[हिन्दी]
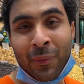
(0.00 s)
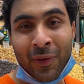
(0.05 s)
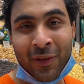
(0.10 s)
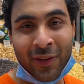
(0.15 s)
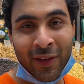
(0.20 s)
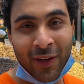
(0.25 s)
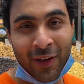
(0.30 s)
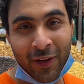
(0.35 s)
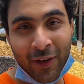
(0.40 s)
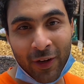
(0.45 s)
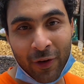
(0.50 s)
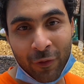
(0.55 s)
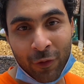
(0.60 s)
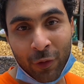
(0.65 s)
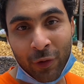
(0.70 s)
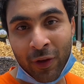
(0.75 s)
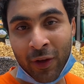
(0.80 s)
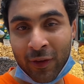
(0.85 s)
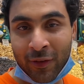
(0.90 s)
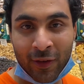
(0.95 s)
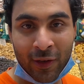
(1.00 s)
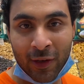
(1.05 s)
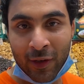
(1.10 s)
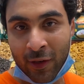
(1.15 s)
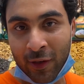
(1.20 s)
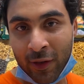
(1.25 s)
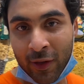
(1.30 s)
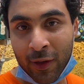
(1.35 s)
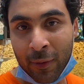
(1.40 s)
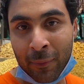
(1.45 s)
हमने सारा ड्राई फ्रूट यहीं से ले
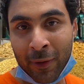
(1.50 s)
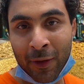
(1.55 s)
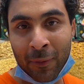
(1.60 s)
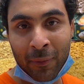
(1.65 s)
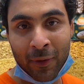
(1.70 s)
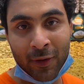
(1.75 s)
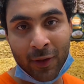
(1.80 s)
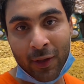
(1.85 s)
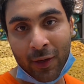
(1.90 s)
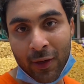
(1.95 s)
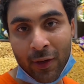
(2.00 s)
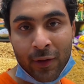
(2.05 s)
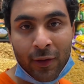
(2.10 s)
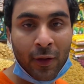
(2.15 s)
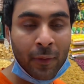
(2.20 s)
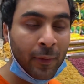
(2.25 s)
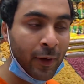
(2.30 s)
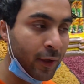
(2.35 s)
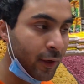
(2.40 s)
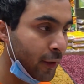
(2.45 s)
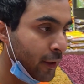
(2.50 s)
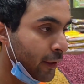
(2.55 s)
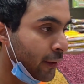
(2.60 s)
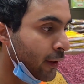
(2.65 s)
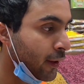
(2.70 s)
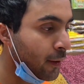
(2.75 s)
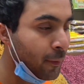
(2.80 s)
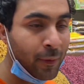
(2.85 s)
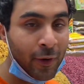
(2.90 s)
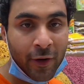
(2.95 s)
लिया है मेन बाज़ार के अंदर मार्केट
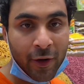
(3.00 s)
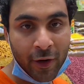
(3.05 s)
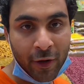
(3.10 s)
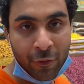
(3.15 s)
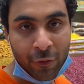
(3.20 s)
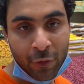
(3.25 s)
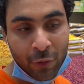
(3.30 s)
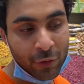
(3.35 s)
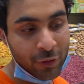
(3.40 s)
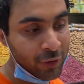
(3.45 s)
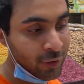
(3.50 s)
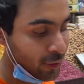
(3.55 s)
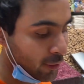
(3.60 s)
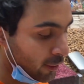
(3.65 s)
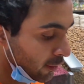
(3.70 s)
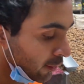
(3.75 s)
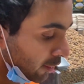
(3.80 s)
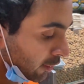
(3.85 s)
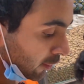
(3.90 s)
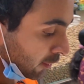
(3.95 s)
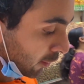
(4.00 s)
है अमर ड्राई फ्रूट से